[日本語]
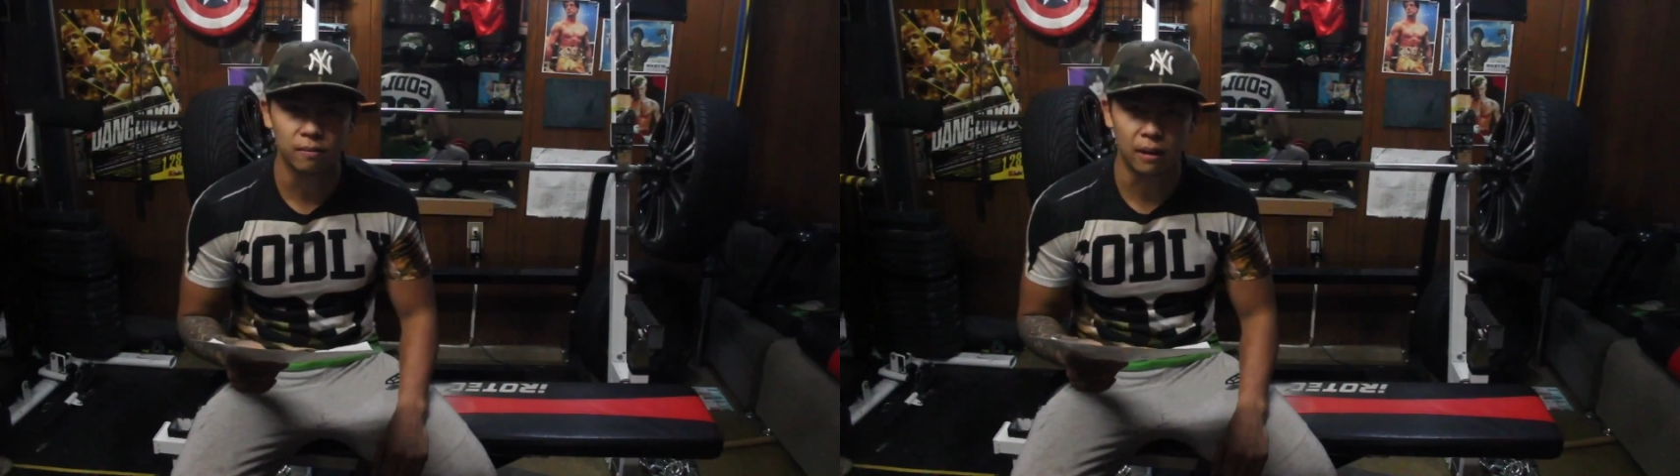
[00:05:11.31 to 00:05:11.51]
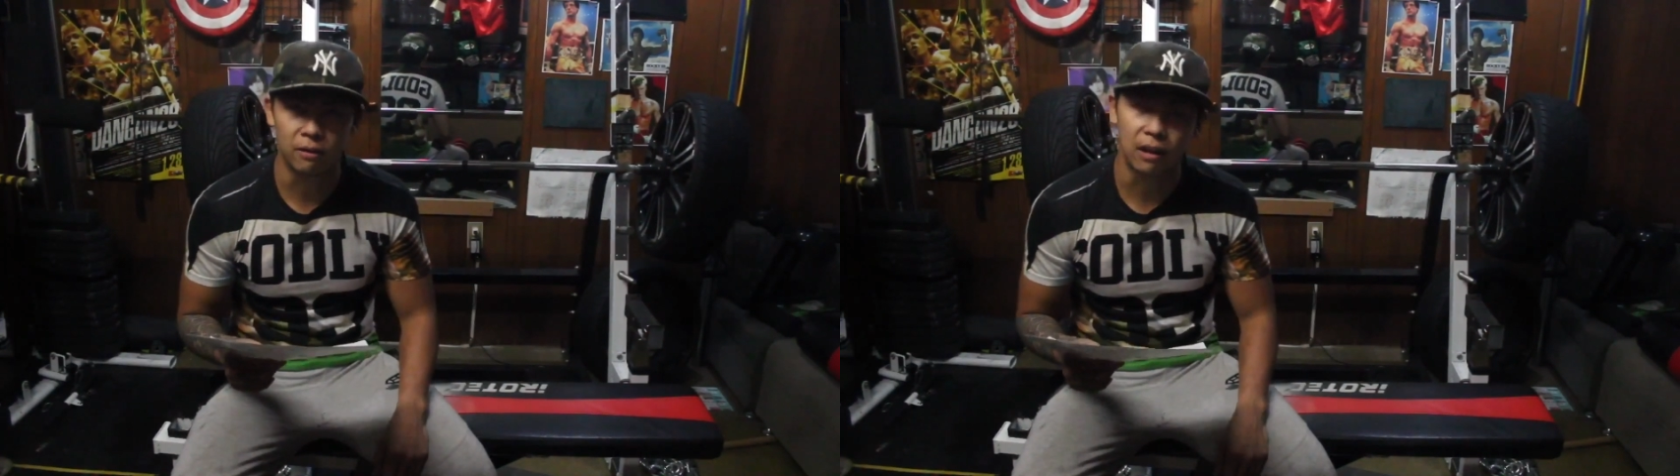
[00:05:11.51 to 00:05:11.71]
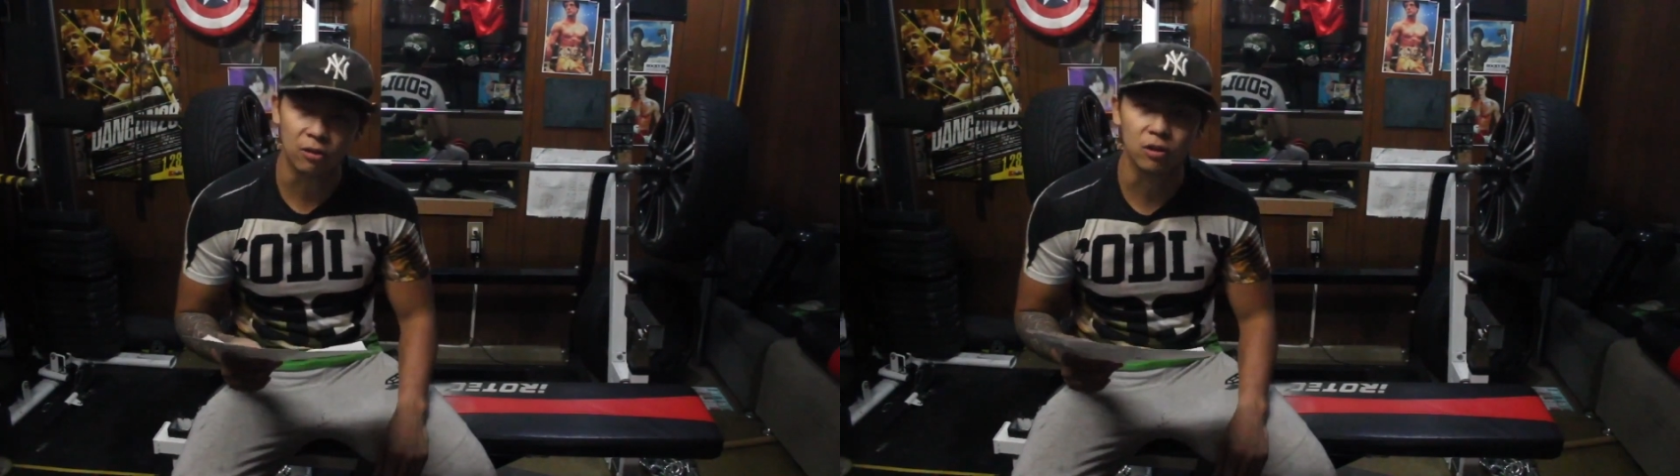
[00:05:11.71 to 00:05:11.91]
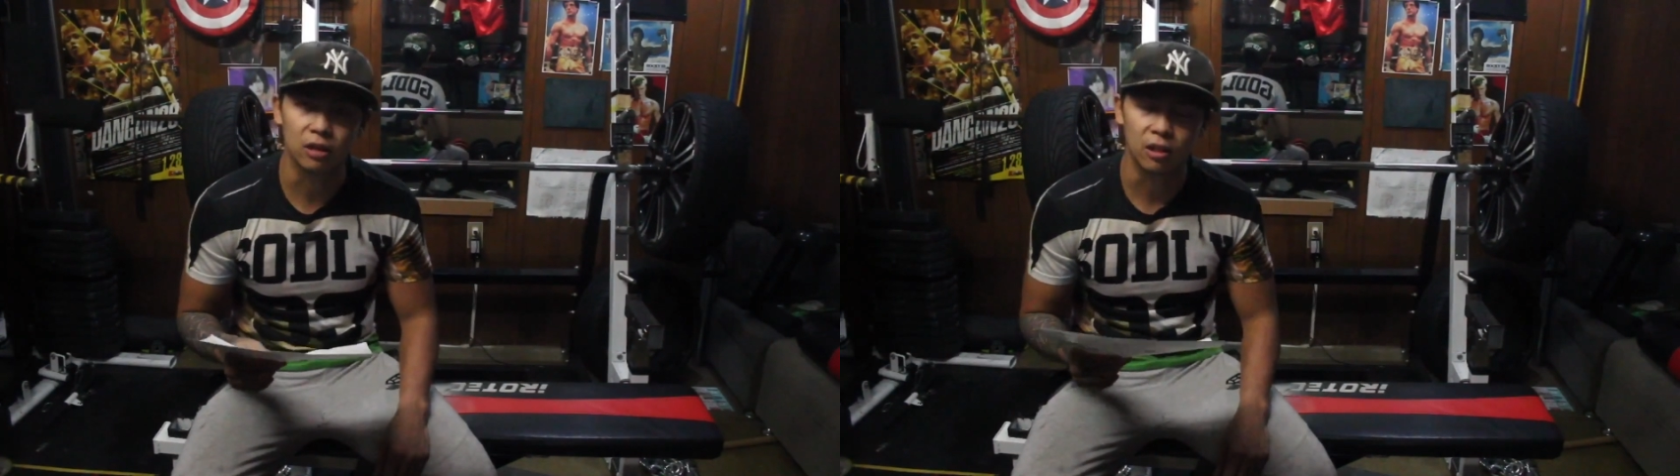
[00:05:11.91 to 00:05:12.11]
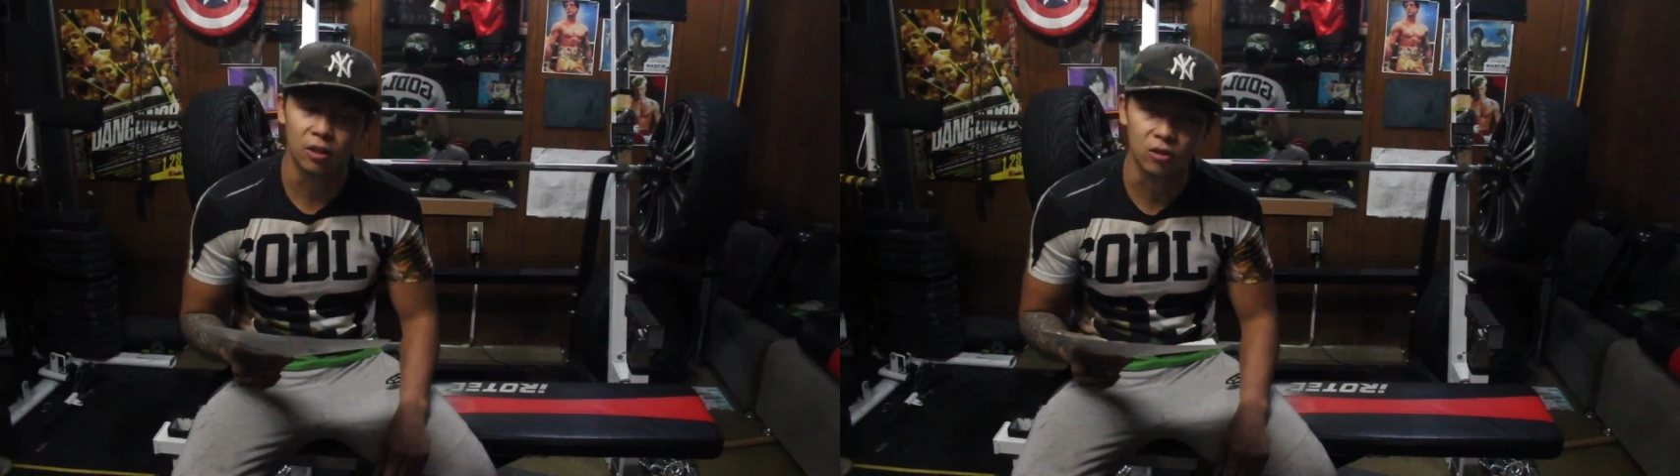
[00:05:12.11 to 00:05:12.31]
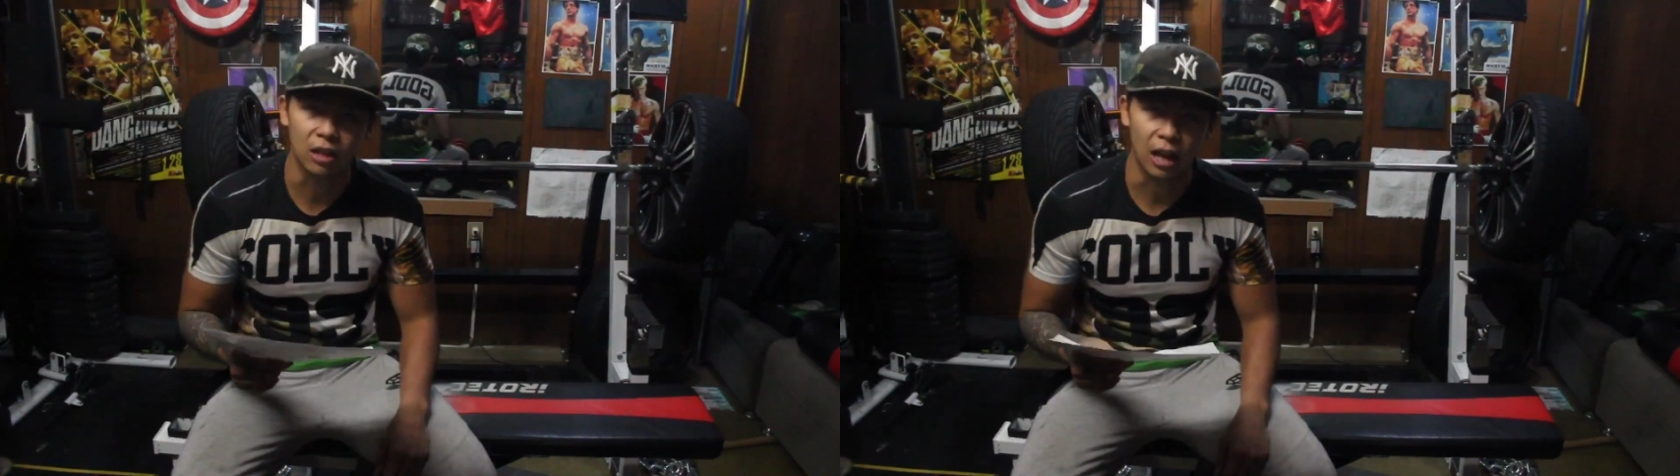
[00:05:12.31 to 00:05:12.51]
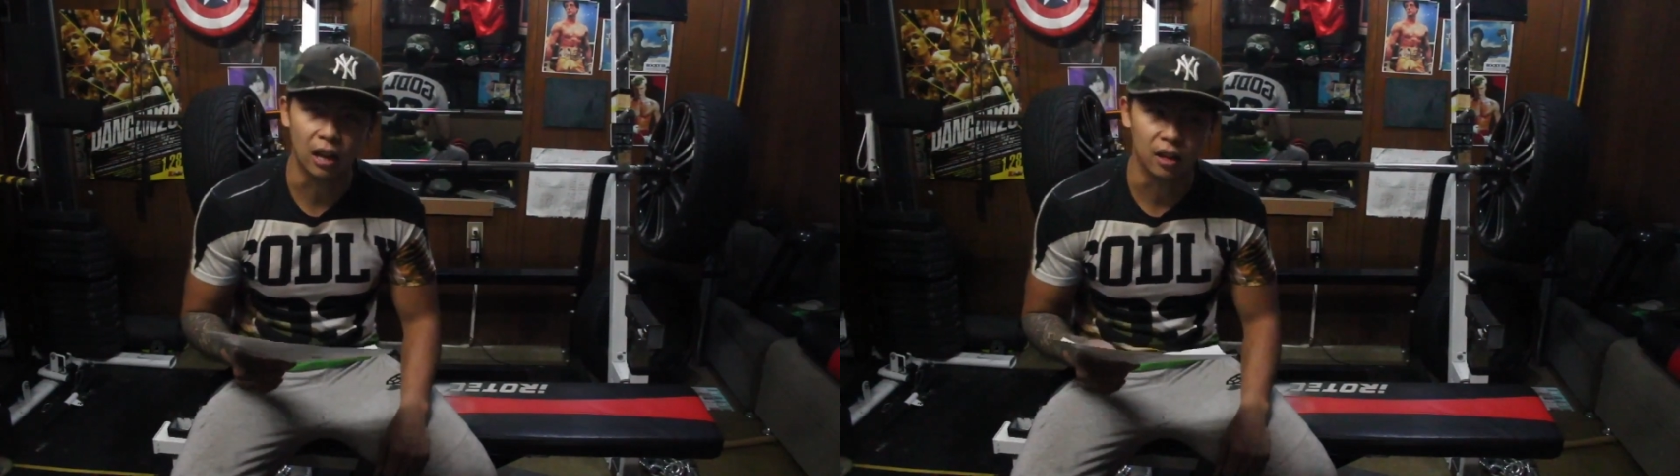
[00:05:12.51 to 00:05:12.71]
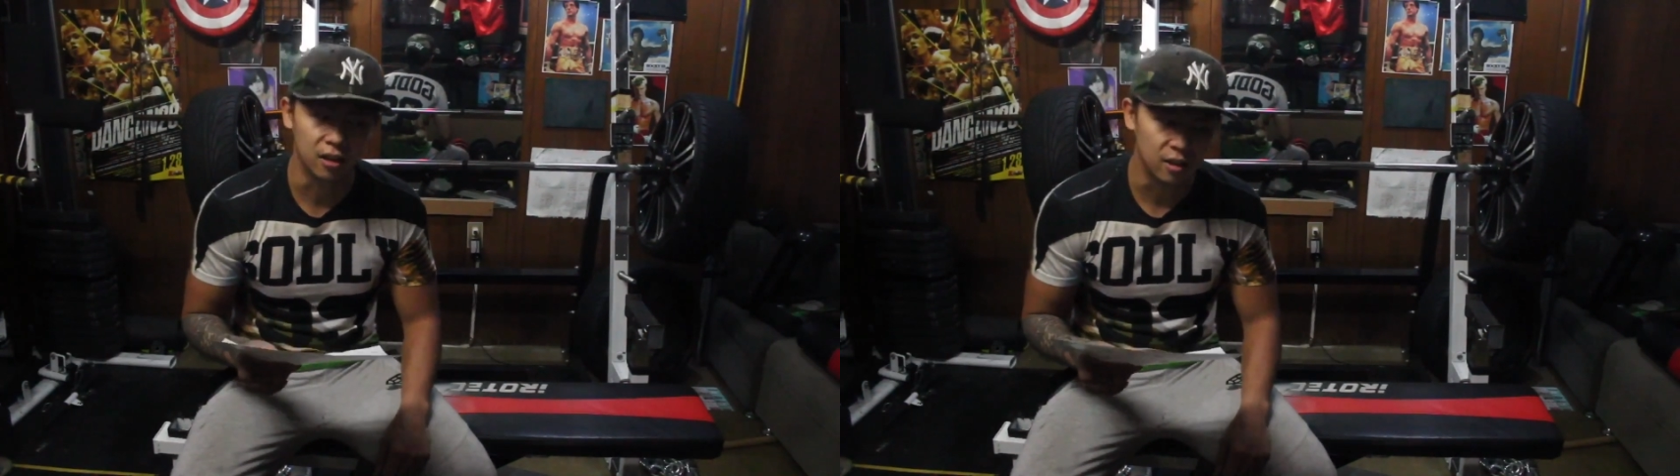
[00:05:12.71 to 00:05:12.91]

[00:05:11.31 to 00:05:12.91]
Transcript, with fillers: まあ悪く良くて